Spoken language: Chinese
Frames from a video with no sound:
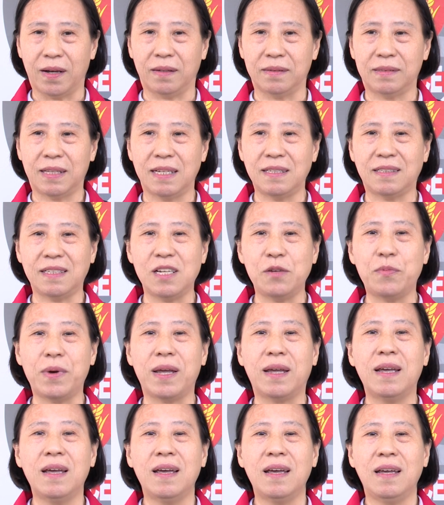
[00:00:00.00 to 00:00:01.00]
啊，但是因
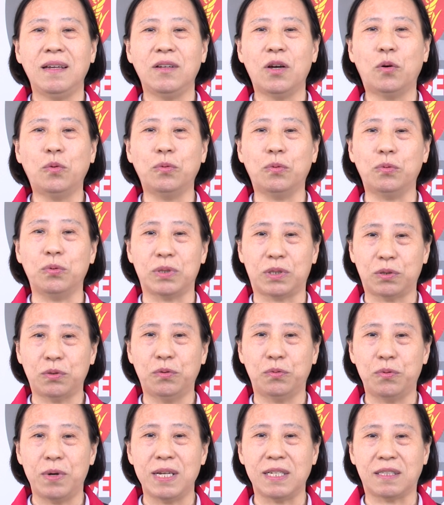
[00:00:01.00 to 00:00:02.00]
为有五十
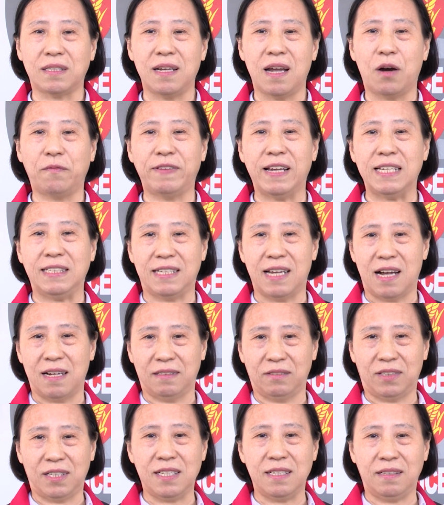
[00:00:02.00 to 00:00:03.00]
五位是要返
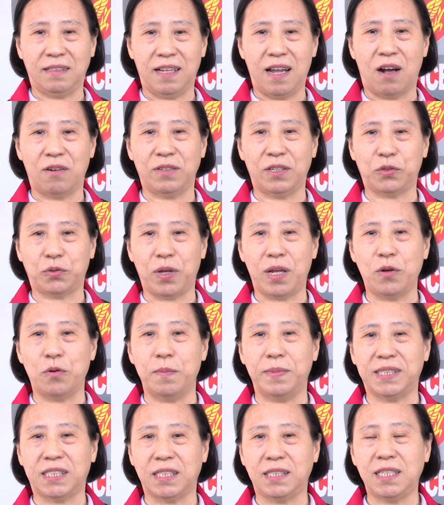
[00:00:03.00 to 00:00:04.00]
乡请调的，所以我
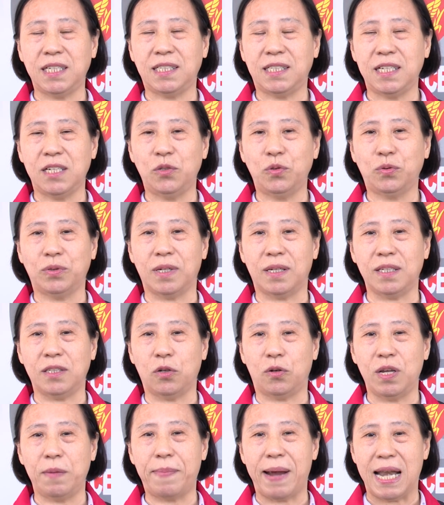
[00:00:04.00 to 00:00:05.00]
们实际进入了
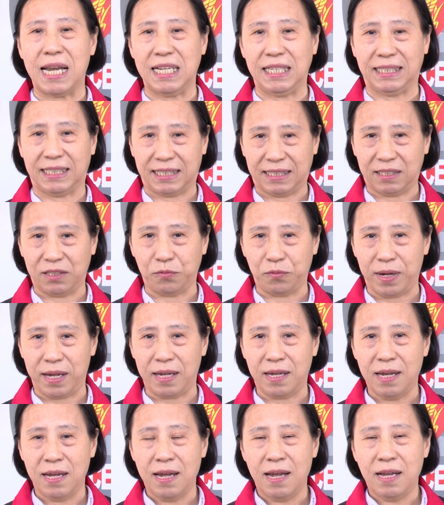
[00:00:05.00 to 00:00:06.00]
有一百零四
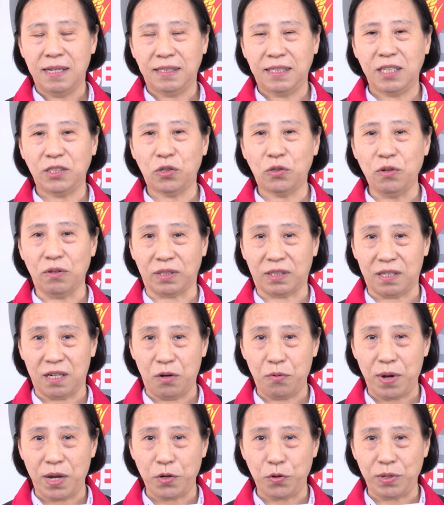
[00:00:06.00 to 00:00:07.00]
位，其中有十
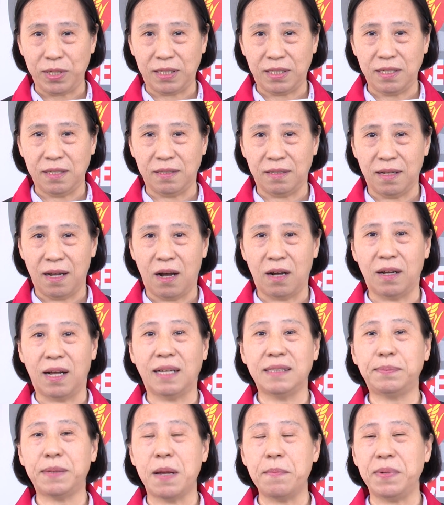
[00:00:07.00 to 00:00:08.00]
二位女性，
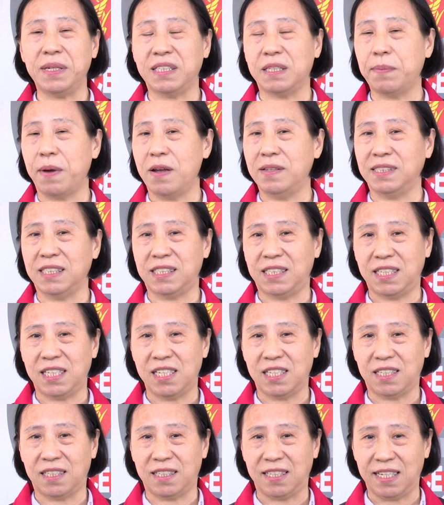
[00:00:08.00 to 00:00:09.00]
啊，占比是百分之
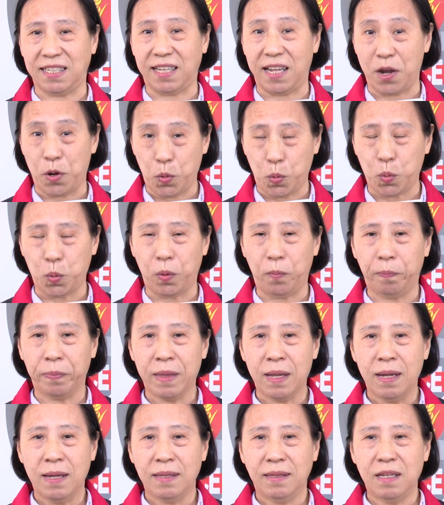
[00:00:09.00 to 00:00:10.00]
七十七点五。
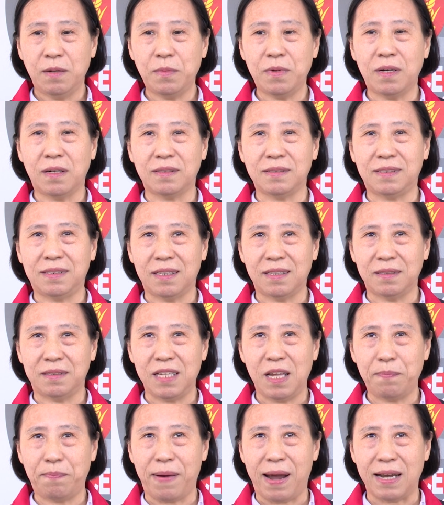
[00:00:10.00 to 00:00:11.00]
那么这
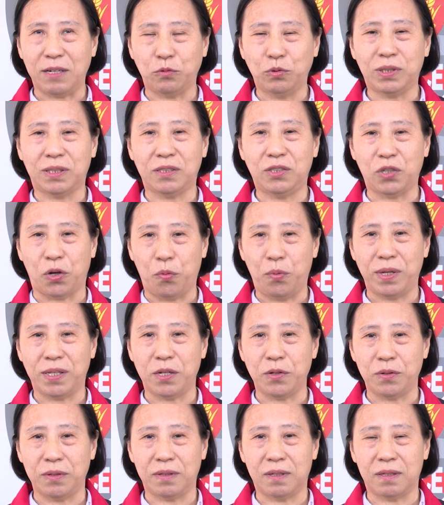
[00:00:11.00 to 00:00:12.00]
一百五十九位
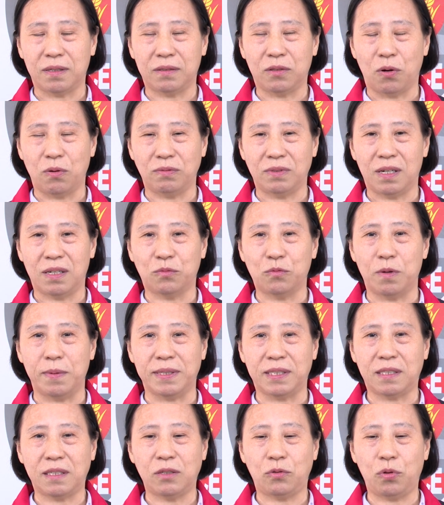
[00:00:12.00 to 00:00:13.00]
的的同仁，我
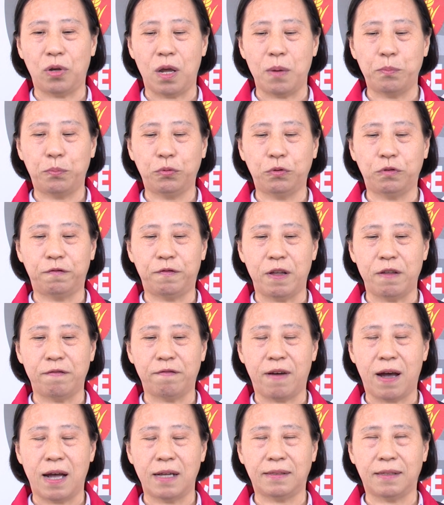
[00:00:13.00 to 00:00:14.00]
们是全部分
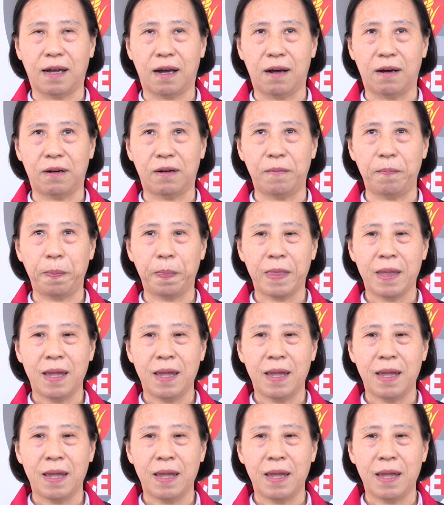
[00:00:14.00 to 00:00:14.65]
发到。